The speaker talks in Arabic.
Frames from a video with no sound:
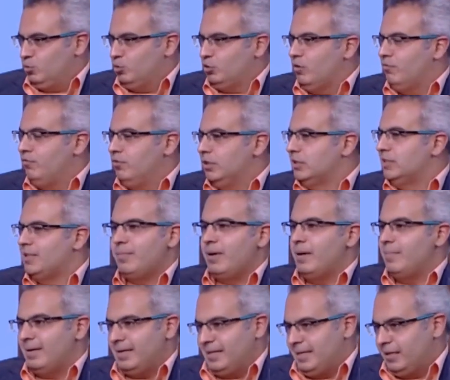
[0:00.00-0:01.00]
متفق
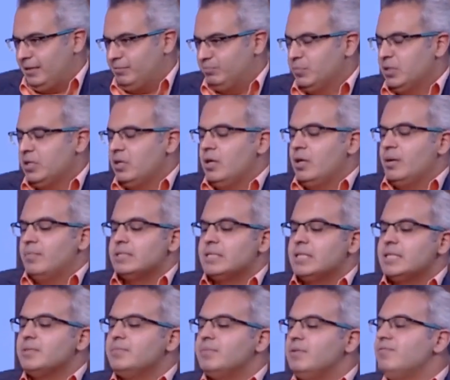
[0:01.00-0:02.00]
تماما يعني بس
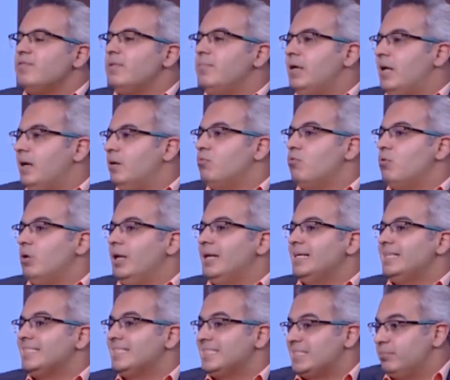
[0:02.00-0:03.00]
لازم نفهم الاول
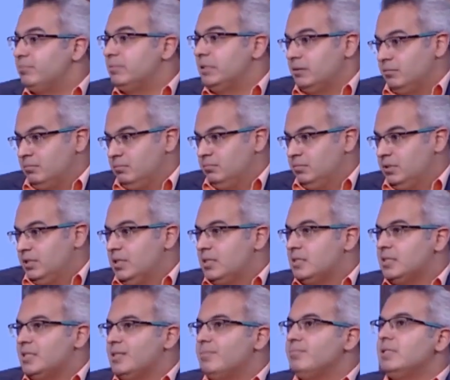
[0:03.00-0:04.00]
السمنه
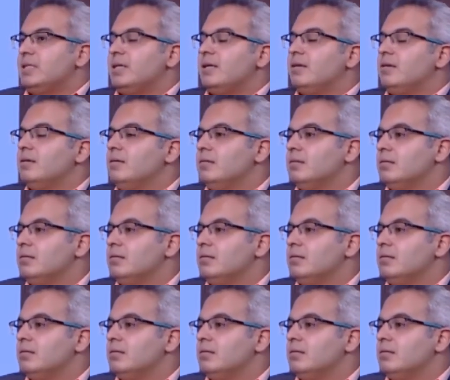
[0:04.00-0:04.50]
السمنه